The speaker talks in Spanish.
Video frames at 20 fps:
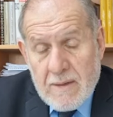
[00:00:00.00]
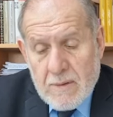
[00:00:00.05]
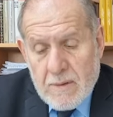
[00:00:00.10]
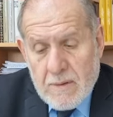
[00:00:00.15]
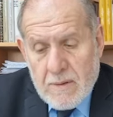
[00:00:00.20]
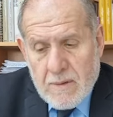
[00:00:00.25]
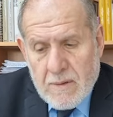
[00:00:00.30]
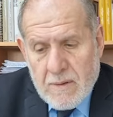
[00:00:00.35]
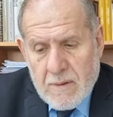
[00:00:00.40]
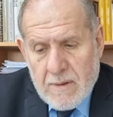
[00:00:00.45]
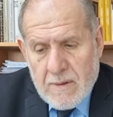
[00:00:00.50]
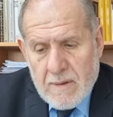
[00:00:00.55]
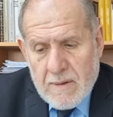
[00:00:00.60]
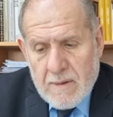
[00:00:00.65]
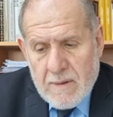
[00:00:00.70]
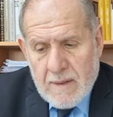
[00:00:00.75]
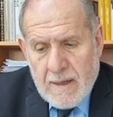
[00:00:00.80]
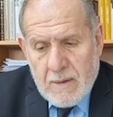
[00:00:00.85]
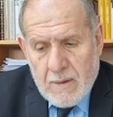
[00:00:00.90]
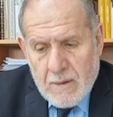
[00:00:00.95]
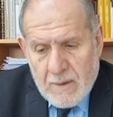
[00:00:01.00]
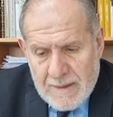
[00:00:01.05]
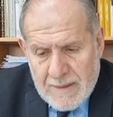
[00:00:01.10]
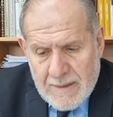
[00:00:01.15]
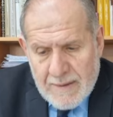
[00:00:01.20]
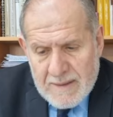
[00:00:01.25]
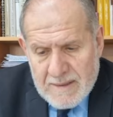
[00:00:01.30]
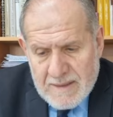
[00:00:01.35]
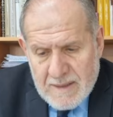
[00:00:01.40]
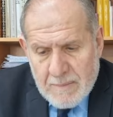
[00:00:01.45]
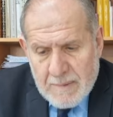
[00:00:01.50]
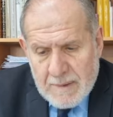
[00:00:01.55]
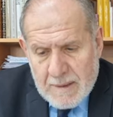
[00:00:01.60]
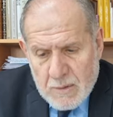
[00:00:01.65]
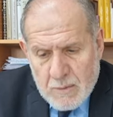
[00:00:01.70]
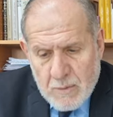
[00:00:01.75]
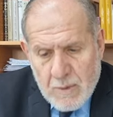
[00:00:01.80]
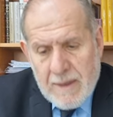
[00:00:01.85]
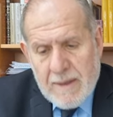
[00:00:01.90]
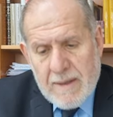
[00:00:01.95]
Ador, a los líderes
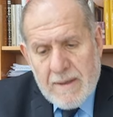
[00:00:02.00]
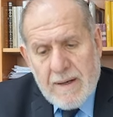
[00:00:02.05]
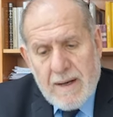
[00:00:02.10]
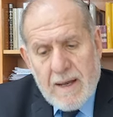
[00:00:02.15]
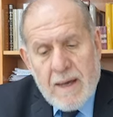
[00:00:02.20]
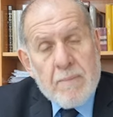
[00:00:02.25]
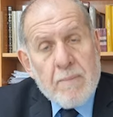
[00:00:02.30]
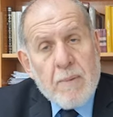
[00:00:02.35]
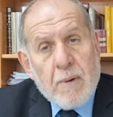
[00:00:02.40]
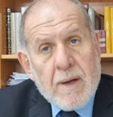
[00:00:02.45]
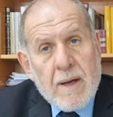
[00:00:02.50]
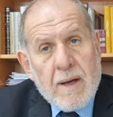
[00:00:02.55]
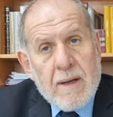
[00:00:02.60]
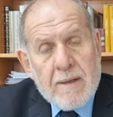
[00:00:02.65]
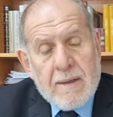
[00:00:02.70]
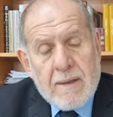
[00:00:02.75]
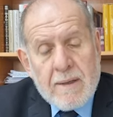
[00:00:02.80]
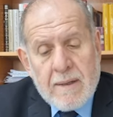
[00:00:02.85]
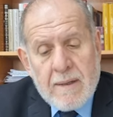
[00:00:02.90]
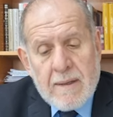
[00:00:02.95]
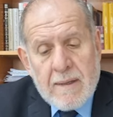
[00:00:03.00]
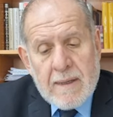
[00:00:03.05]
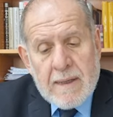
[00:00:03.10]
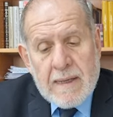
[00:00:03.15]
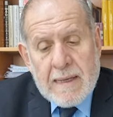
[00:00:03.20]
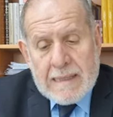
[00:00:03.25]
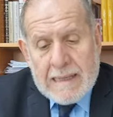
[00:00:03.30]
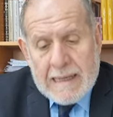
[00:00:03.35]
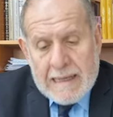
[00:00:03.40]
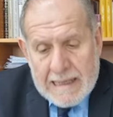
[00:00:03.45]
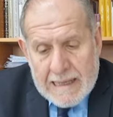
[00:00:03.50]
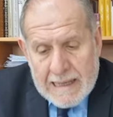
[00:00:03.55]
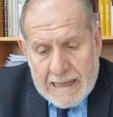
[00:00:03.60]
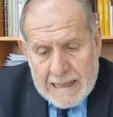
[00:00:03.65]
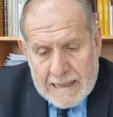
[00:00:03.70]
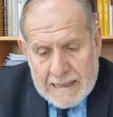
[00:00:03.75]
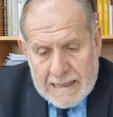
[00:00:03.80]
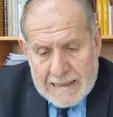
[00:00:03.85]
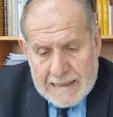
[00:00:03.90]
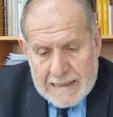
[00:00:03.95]
espirituales de la época, que
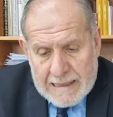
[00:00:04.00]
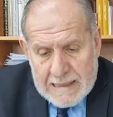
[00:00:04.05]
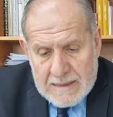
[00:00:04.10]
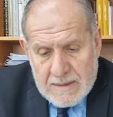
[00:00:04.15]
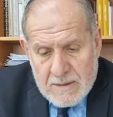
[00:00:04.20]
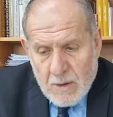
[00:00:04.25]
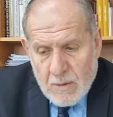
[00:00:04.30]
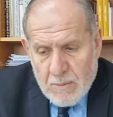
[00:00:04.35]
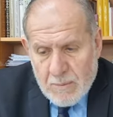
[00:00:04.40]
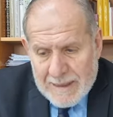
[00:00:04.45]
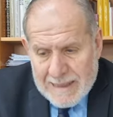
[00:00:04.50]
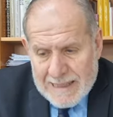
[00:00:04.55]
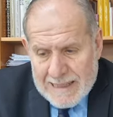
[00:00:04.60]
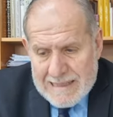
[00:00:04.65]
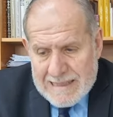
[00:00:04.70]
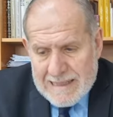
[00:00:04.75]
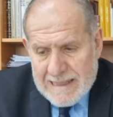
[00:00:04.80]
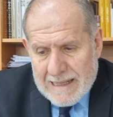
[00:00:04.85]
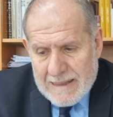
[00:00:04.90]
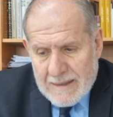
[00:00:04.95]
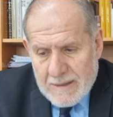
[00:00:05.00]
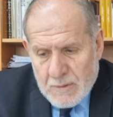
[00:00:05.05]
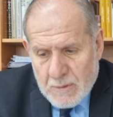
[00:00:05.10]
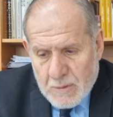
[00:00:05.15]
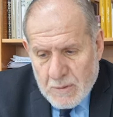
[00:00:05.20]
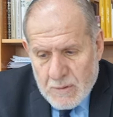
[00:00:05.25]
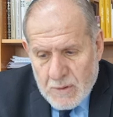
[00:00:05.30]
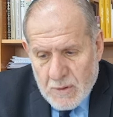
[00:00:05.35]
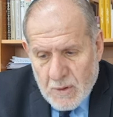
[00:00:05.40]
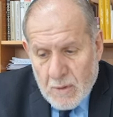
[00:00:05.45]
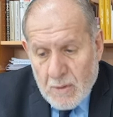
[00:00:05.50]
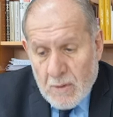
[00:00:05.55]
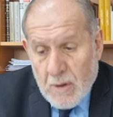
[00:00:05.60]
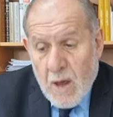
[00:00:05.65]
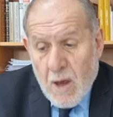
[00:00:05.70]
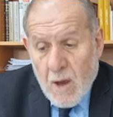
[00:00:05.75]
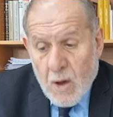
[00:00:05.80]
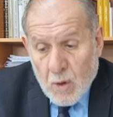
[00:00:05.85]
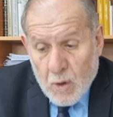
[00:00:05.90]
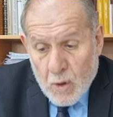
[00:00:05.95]
la generación merece la
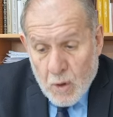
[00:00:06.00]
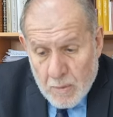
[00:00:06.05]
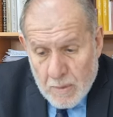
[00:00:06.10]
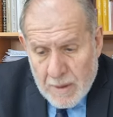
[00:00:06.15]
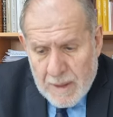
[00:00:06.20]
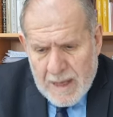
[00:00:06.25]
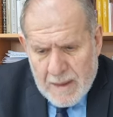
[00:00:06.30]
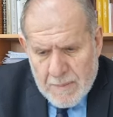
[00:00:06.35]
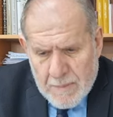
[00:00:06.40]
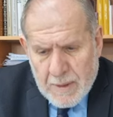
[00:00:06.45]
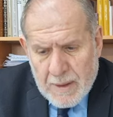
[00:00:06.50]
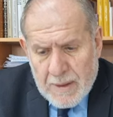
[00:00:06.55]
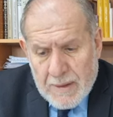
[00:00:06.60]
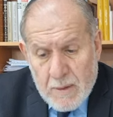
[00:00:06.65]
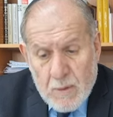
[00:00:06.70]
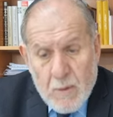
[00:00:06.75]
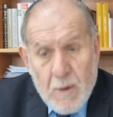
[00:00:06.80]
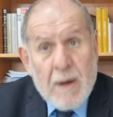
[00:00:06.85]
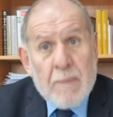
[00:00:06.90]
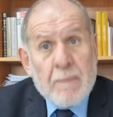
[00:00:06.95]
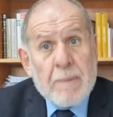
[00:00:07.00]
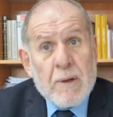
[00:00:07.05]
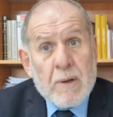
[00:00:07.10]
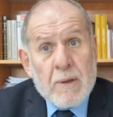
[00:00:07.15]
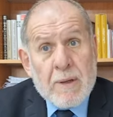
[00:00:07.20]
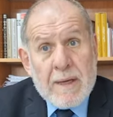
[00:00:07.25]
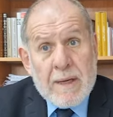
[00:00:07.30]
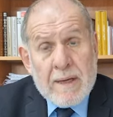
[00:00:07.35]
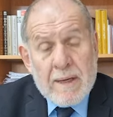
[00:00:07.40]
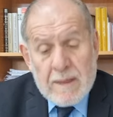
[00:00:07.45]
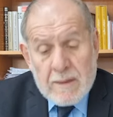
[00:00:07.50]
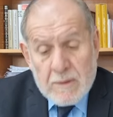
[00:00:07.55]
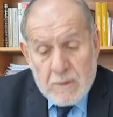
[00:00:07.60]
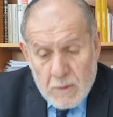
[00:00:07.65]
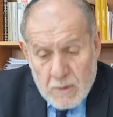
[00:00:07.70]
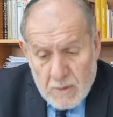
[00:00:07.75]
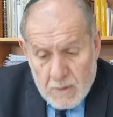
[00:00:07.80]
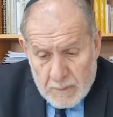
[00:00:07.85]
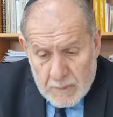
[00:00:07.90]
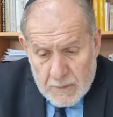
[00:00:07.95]
destrucción como en la época de Noah, pero que el
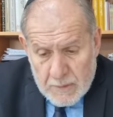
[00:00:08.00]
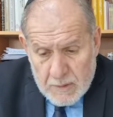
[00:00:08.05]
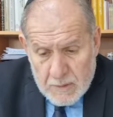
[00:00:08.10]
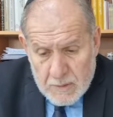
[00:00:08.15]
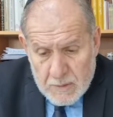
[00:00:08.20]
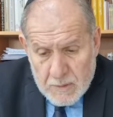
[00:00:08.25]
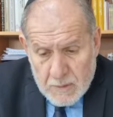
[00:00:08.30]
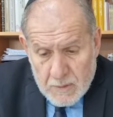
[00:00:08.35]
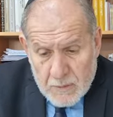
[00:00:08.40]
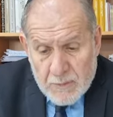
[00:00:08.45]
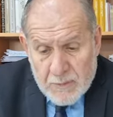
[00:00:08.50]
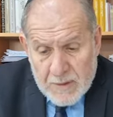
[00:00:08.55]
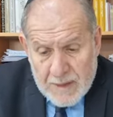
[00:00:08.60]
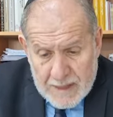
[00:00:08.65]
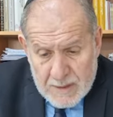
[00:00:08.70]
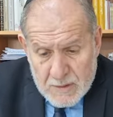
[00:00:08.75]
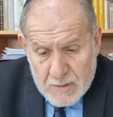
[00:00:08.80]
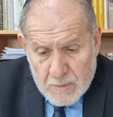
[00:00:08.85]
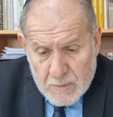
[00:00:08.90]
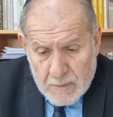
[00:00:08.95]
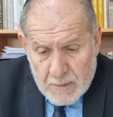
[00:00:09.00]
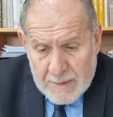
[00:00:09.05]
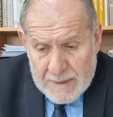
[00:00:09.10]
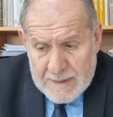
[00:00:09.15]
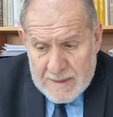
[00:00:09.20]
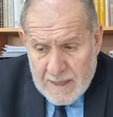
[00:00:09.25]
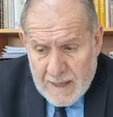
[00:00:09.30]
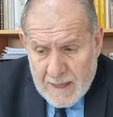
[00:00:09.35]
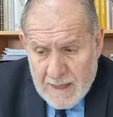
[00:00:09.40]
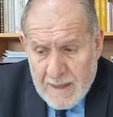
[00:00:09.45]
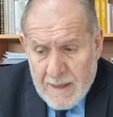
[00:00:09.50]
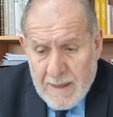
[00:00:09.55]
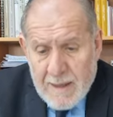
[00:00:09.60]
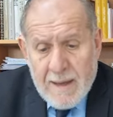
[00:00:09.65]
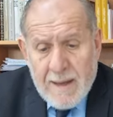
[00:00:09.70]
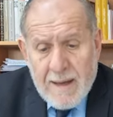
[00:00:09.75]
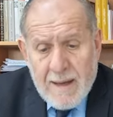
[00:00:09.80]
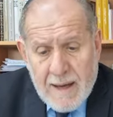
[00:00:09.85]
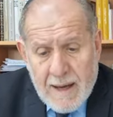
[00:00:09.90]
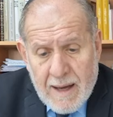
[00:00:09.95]
Todopoderoso, fiel a su promesa,
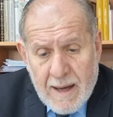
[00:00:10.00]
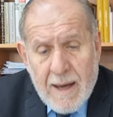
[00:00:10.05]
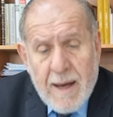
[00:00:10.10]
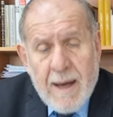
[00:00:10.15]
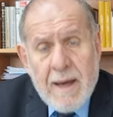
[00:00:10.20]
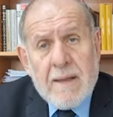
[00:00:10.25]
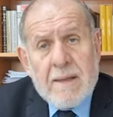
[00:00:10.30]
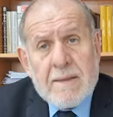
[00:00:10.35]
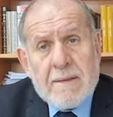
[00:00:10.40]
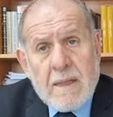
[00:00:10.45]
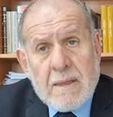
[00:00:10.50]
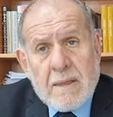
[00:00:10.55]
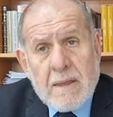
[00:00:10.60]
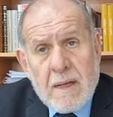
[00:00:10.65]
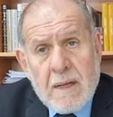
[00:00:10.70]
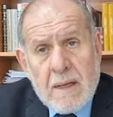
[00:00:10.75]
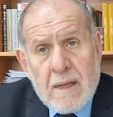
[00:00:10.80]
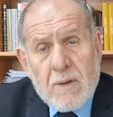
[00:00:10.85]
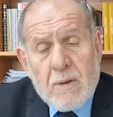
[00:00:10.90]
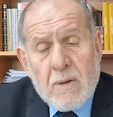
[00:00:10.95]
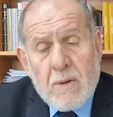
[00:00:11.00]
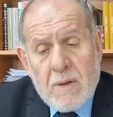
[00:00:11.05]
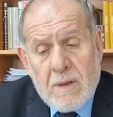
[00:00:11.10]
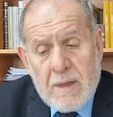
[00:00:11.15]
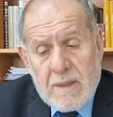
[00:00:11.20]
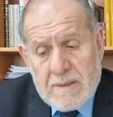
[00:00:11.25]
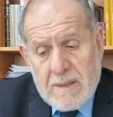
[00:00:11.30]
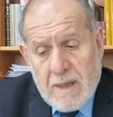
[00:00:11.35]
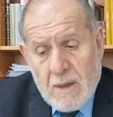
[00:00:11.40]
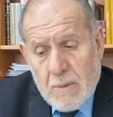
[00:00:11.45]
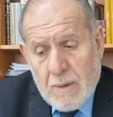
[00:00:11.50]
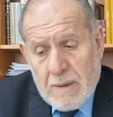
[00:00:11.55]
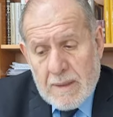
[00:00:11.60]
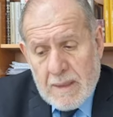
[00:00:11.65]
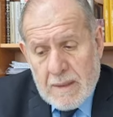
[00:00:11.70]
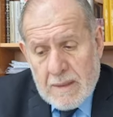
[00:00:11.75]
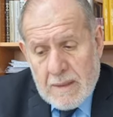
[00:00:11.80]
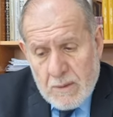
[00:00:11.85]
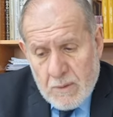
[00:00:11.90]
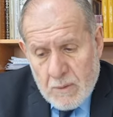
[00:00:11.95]
ha detenido las aguas
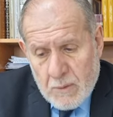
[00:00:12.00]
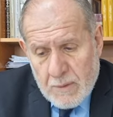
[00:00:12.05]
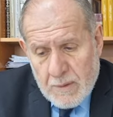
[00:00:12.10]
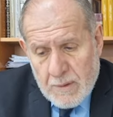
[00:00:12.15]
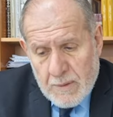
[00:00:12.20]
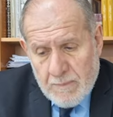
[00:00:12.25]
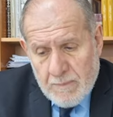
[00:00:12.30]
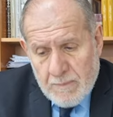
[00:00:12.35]
del diluvio.